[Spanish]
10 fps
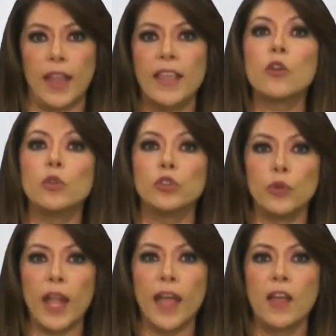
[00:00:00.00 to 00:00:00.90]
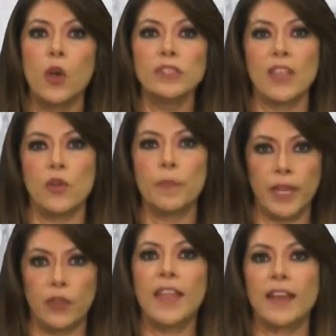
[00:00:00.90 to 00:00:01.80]
Cultura, un señor
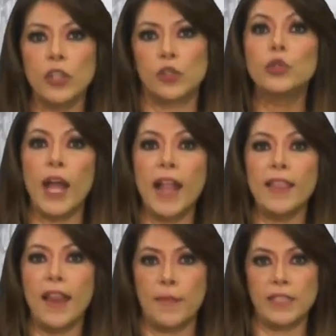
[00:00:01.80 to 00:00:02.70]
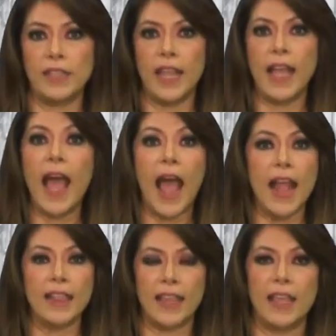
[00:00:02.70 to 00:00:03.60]
de la Mixteca
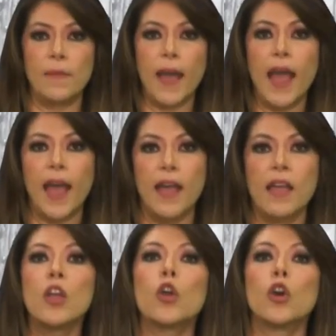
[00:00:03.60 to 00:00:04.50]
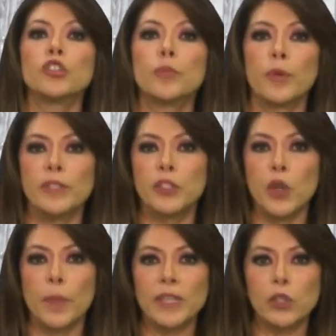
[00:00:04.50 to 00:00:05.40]
Alta y Baja,
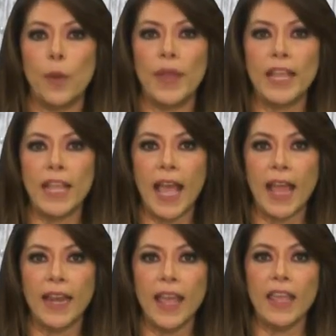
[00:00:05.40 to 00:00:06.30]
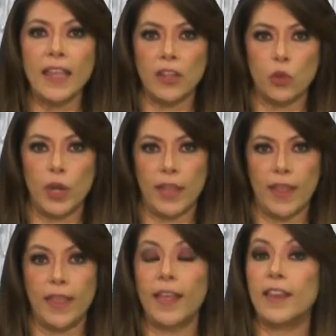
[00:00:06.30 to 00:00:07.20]
cosmovisión mesoamericana y
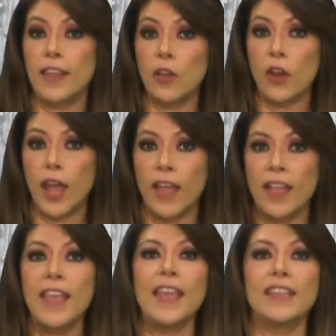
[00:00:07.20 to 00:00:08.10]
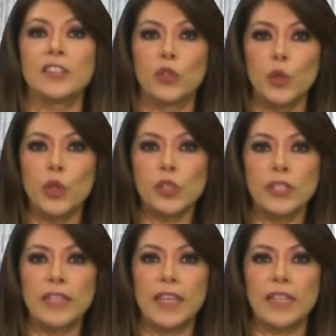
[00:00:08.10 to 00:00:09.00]
ritualidad agrícola,
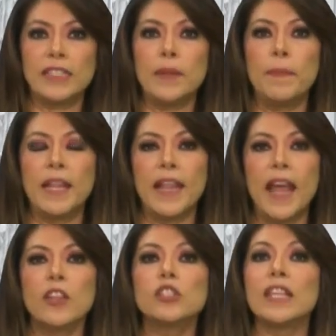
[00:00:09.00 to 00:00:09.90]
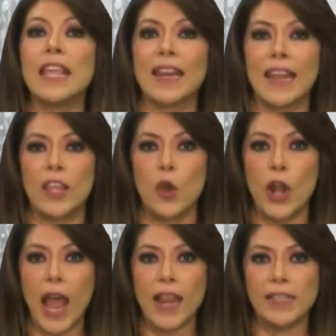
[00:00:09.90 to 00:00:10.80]
estudios interdisciplinarios y
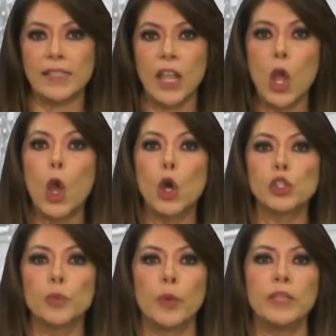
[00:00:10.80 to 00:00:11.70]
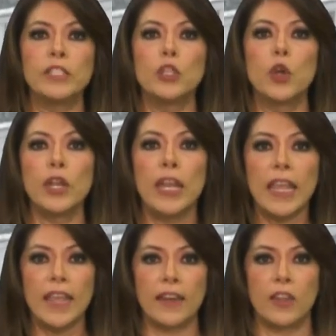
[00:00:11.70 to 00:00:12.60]
regionales, cosmovisión
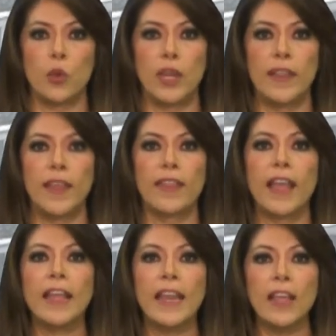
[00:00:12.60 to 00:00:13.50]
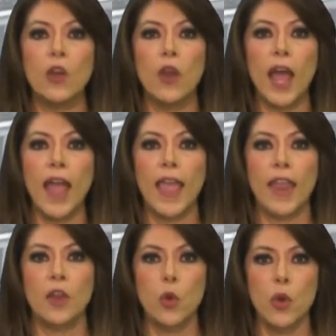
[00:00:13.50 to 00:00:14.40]
y ritualidad agrícola
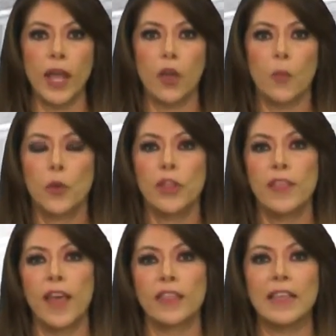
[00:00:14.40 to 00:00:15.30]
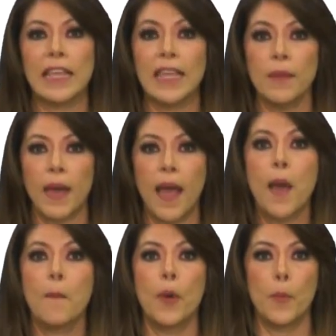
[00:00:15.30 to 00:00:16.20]
en una comunidad ngiva,
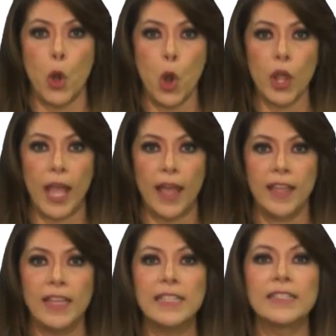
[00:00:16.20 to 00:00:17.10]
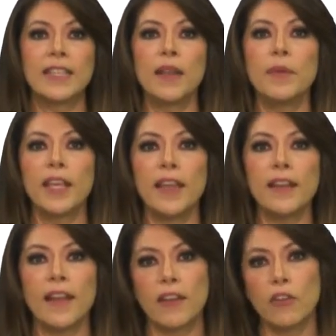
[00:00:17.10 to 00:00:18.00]
Popoloca, San
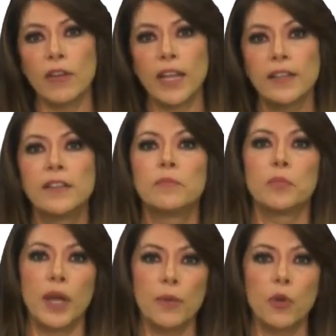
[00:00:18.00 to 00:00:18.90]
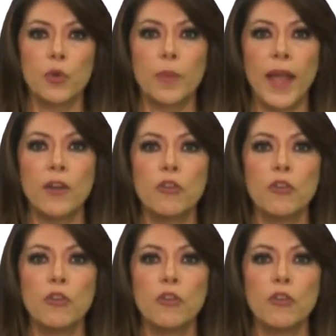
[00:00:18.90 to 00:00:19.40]
Miguel Canoa, pueblo urbano,